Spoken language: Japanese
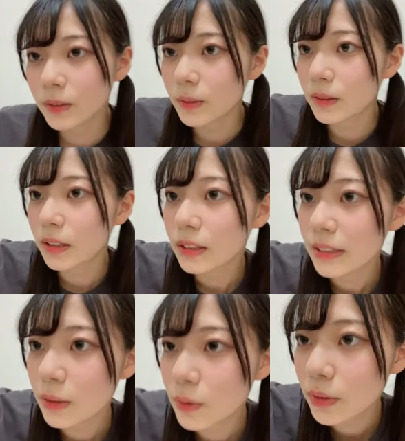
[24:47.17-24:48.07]
そう
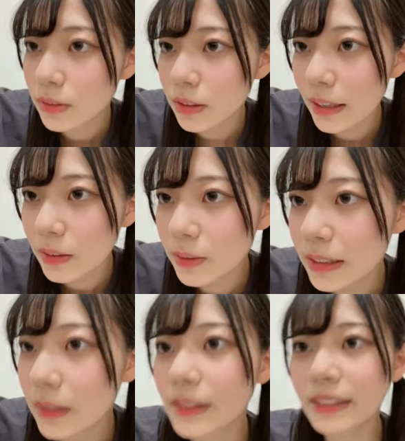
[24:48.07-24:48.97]
作曲、えーと、
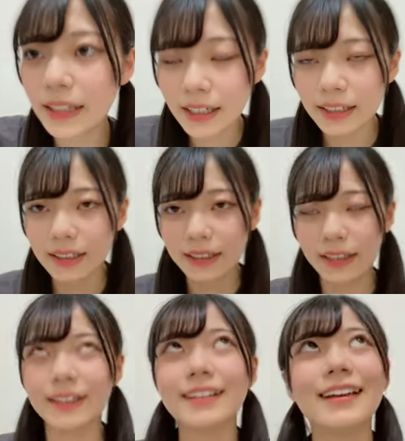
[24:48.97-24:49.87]
作詞が、
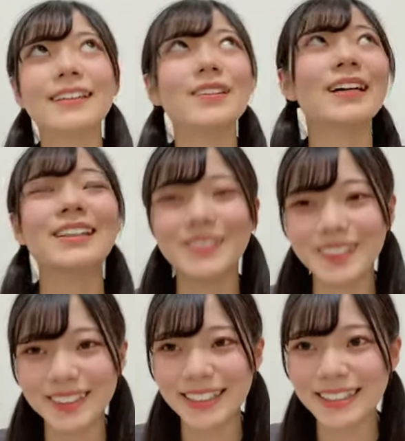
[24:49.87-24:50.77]
えーと、と秋
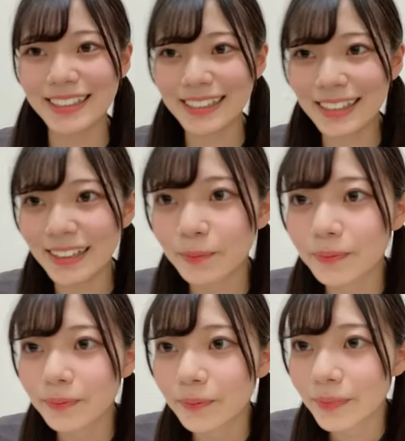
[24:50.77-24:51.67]
元先生で
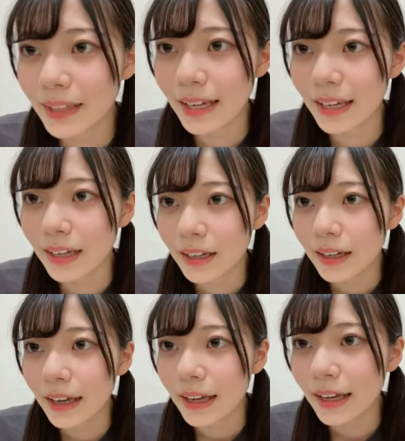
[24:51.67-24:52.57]
で、
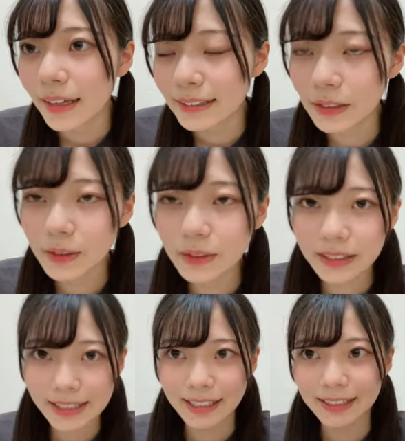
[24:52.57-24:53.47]
えー、作曲
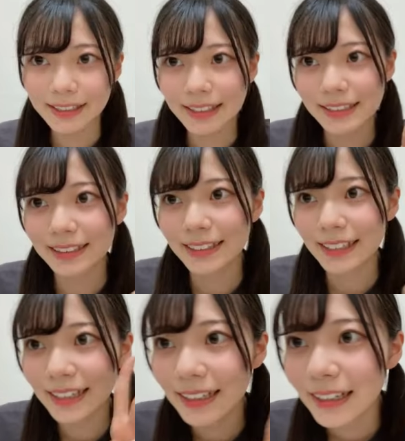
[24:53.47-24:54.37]
がさや姉さん
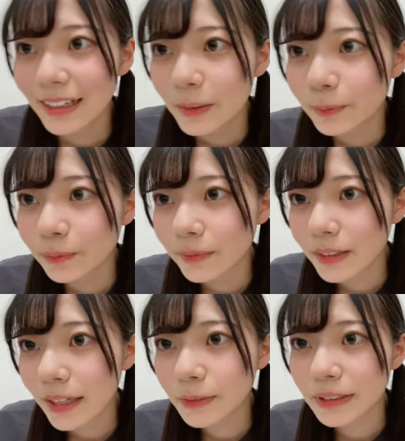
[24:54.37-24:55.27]
で
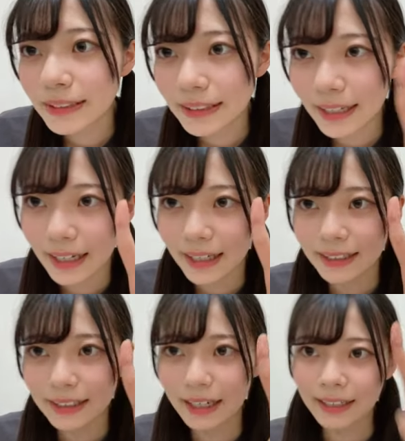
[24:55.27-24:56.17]
で振り付けが
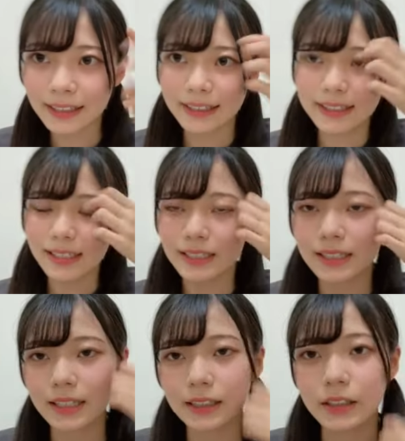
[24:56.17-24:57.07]
明先
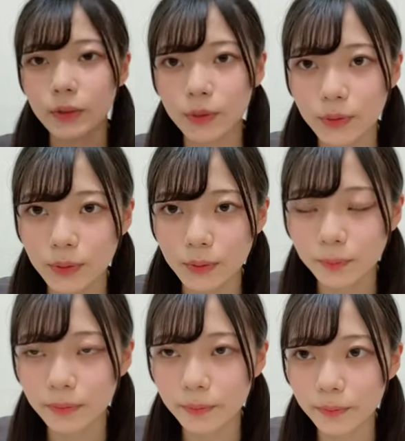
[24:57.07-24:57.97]
生っていう
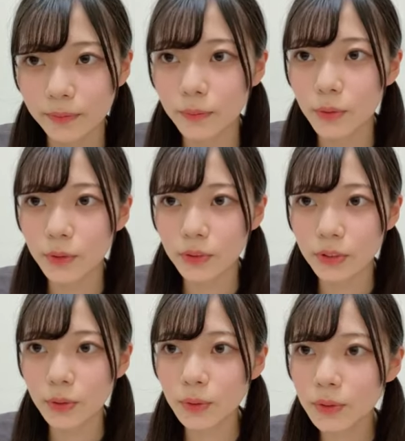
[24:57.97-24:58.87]
もう
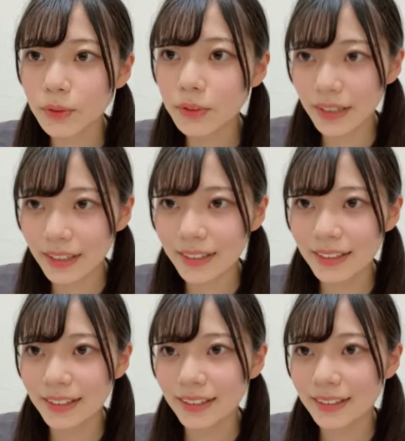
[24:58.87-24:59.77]
相当ね
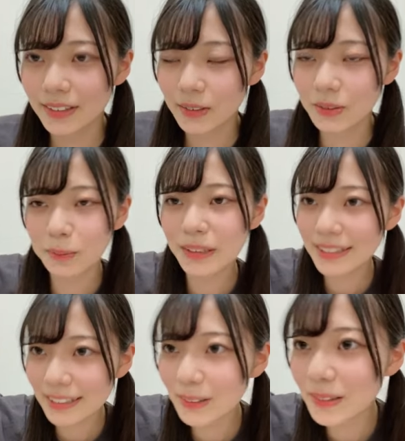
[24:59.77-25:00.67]
そうめっ
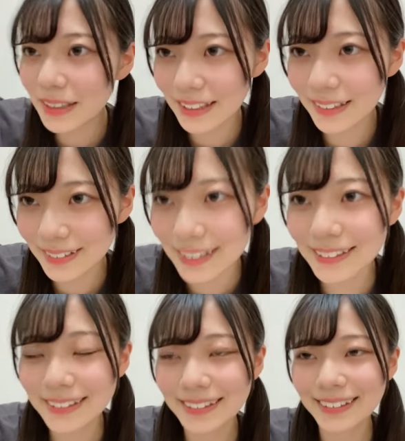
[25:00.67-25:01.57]
ちゃ豪華だよね